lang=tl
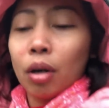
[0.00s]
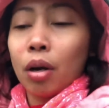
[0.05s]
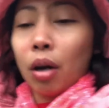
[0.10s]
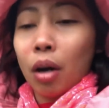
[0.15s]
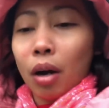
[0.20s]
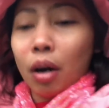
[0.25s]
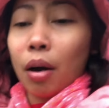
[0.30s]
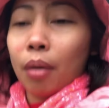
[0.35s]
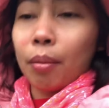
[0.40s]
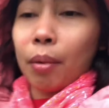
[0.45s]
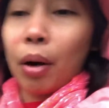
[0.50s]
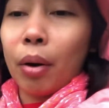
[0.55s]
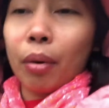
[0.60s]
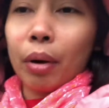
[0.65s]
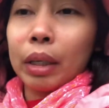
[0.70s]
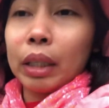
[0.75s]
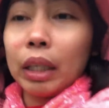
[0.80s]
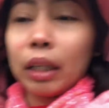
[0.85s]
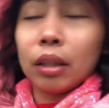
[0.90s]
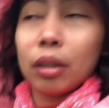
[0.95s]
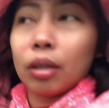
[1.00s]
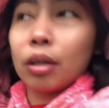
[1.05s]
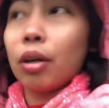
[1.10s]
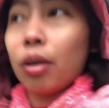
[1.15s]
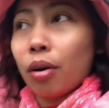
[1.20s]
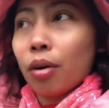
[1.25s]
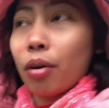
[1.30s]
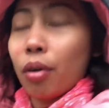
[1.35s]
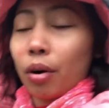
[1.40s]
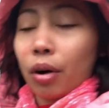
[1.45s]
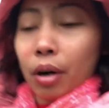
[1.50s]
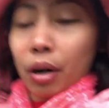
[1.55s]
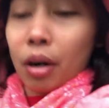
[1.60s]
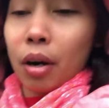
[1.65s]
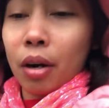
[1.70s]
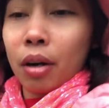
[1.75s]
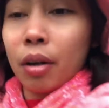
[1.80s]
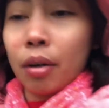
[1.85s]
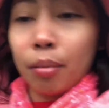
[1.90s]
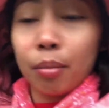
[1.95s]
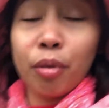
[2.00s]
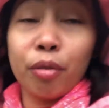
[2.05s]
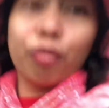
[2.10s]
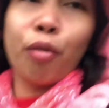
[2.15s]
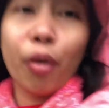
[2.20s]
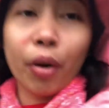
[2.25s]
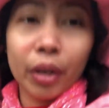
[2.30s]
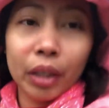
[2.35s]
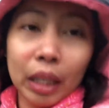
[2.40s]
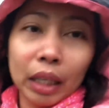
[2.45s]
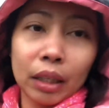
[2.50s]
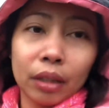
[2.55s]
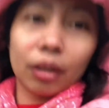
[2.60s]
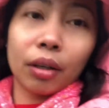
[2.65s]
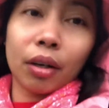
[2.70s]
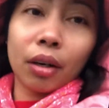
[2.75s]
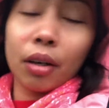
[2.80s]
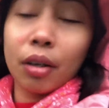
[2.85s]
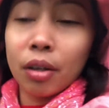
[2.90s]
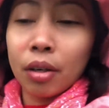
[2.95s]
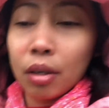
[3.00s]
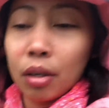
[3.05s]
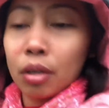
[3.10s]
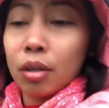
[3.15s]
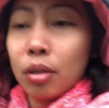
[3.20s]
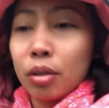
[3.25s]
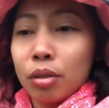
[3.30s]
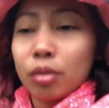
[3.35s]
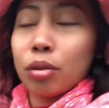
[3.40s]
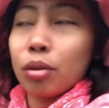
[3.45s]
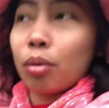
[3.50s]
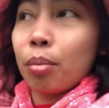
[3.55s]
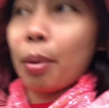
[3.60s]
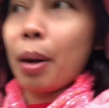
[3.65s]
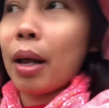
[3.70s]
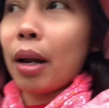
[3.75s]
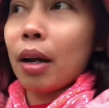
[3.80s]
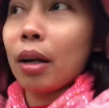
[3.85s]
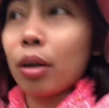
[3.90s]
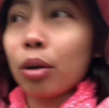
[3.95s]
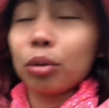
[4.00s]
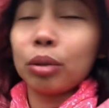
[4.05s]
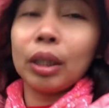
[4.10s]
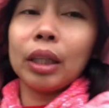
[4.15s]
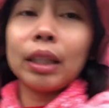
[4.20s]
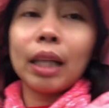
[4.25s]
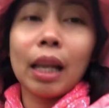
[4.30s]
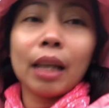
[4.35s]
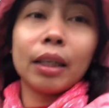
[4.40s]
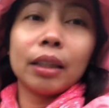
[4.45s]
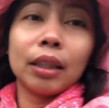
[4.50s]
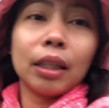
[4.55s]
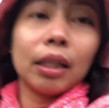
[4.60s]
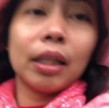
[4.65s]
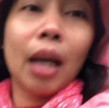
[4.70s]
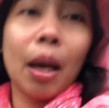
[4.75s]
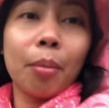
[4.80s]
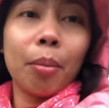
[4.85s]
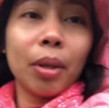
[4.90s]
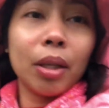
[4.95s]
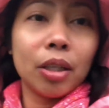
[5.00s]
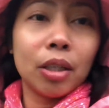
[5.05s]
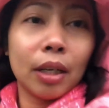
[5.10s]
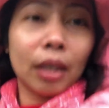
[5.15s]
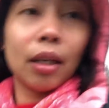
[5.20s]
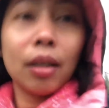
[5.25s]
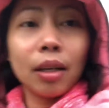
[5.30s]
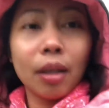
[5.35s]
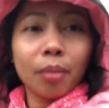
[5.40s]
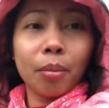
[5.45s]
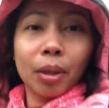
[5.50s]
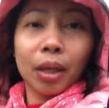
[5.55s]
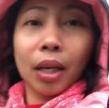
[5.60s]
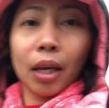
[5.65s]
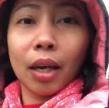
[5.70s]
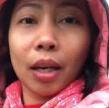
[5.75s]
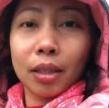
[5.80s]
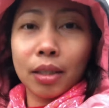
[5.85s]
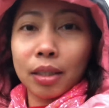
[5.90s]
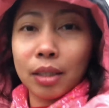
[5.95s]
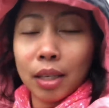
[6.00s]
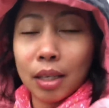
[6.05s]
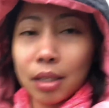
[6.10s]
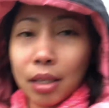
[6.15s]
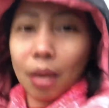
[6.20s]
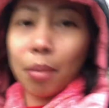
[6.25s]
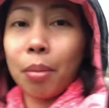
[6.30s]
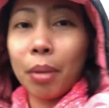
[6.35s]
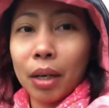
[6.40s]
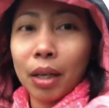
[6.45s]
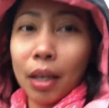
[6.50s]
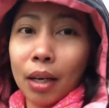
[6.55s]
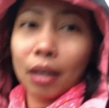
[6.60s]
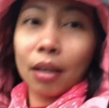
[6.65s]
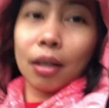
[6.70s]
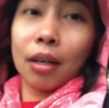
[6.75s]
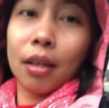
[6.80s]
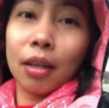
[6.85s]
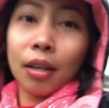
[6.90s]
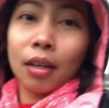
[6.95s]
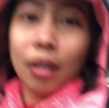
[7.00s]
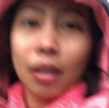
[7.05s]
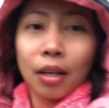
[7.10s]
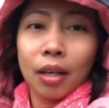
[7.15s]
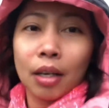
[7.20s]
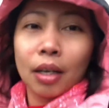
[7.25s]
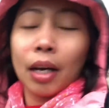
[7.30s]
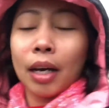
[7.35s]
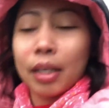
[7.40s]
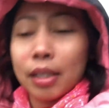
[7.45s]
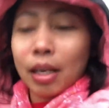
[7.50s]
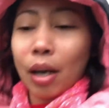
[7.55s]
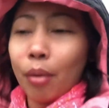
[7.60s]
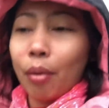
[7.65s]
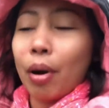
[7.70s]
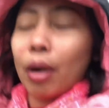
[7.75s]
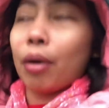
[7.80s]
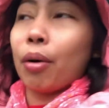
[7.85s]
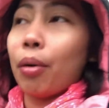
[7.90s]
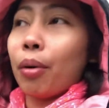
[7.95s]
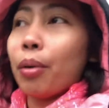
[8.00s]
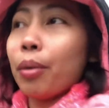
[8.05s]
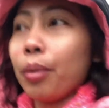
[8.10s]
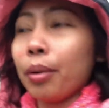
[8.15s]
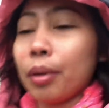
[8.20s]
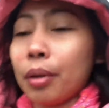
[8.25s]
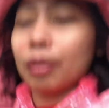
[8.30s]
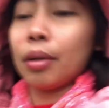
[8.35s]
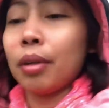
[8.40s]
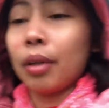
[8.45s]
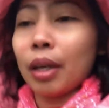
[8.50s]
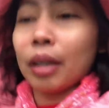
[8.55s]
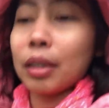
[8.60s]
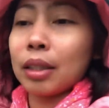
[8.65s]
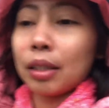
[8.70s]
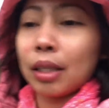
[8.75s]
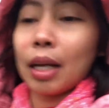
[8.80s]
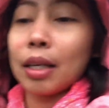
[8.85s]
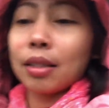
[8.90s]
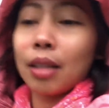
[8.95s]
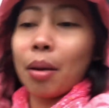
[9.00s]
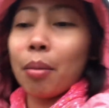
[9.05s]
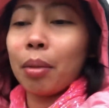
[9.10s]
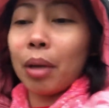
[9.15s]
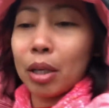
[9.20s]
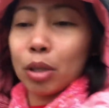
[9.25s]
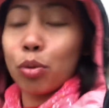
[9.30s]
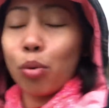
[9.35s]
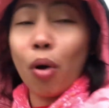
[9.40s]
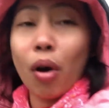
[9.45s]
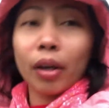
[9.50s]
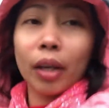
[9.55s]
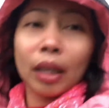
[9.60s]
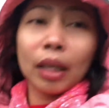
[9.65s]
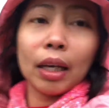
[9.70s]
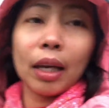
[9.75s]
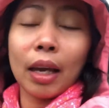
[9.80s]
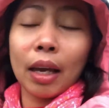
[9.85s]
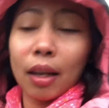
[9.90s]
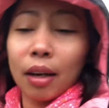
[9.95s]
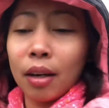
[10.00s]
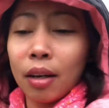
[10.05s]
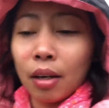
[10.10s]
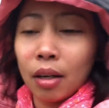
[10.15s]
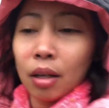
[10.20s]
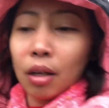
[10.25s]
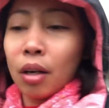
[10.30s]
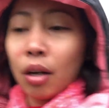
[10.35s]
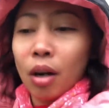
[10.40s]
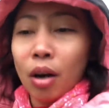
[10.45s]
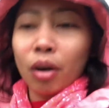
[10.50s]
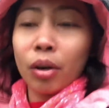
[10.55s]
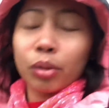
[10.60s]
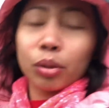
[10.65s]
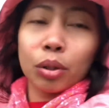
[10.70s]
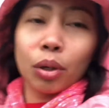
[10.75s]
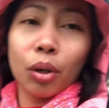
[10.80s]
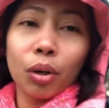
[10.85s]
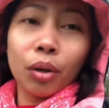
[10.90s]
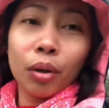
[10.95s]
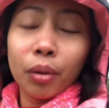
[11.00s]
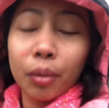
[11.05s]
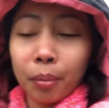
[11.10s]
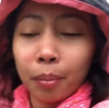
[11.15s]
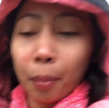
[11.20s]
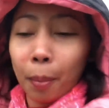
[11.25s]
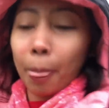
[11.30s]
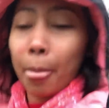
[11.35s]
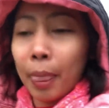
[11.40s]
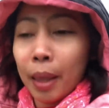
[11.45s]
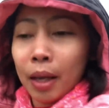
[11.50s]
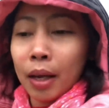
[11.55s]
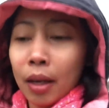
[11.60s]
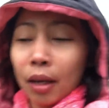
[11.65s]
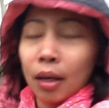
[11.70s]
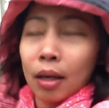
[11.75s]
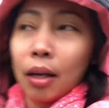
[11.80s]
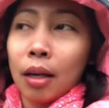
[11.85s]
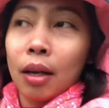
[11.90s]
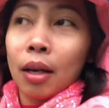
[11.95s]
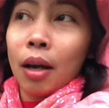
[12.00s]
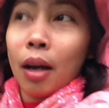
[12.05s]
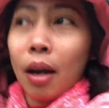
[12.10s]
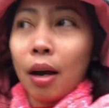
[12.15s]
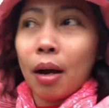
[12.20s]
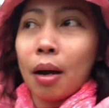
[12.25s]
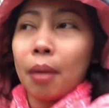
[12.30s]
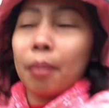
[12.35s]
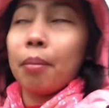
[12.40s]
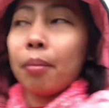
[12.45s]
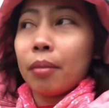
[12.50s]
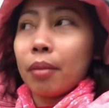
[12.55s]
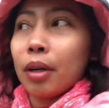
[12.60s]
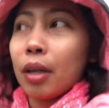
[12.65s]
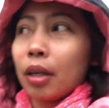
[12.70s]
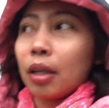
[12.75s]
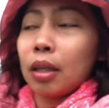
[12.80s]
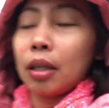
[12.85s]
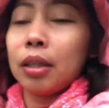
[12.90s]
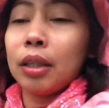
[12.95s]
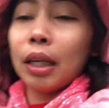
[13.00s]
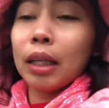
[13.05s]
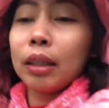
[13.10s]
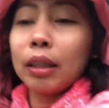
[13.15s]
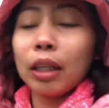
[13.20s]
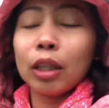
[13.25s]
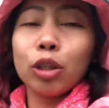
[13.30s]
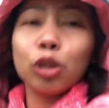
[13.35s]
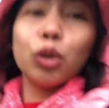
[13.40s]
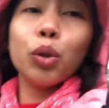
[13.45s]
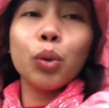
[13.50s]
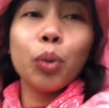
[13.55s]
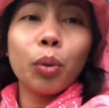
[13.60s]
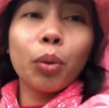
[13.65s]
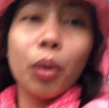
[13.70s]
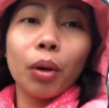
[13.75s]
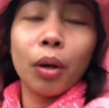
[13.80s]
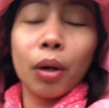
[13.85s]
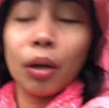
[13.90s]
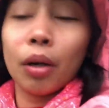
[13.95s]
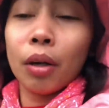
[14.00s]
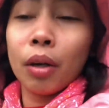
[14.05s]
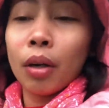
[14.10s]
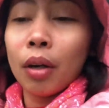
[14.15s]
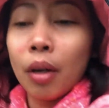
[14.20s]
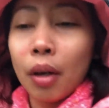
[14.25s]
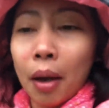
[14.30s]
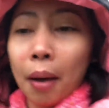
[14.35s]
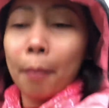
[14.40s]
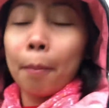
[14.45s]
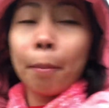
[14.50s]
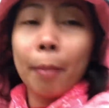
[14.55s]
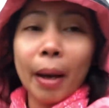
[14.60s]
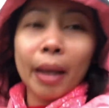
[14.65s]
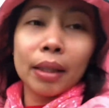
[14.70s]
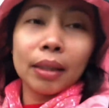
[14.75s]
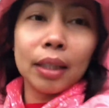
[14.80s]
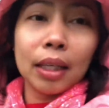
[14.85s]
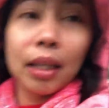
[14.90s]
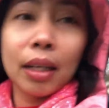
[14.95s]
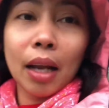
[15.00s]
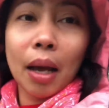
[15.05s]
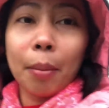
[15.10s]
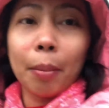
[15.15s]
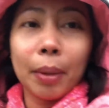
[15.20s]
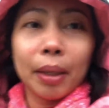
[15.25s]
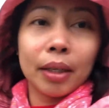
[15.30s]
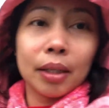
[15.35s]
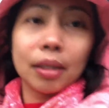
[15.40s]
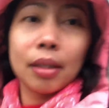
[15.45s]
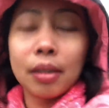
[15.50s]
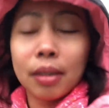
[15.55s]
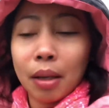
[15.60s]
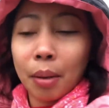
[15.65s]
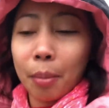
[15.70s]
um, our dinner or before dinner. So, parang routine na lang din namin yan na mag exercise kami ng asawa ko. Exercise namin is walking and also, um, yan din yung banding namin na